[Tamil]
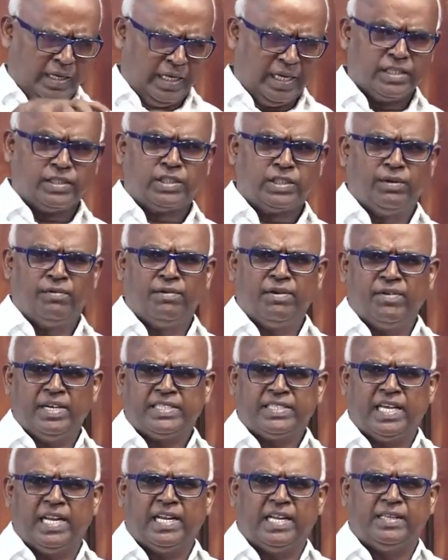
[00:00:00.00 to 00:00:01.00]
கிறிஸ்துவின்
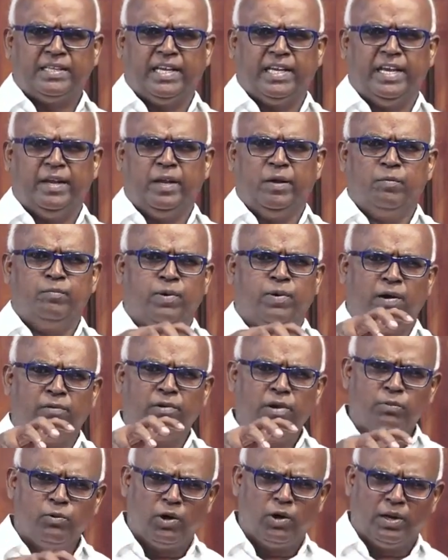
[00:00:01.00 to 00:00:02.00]
வசனத்தை
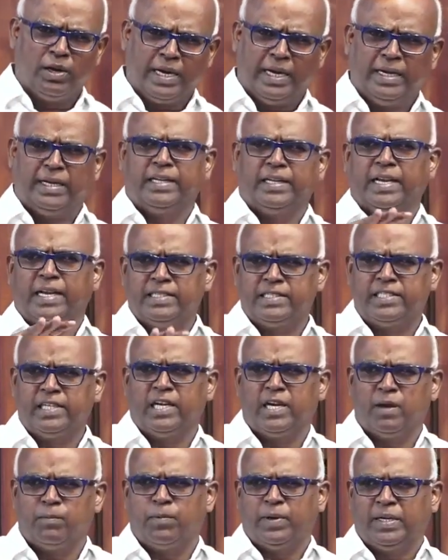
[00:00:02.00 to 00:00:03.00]
பவுல் மூலம் கேட்டு
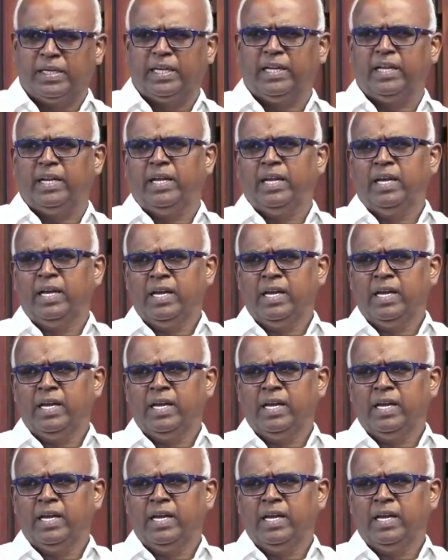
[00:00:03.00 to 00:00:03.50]
ரட்சிக்கப்பட்டு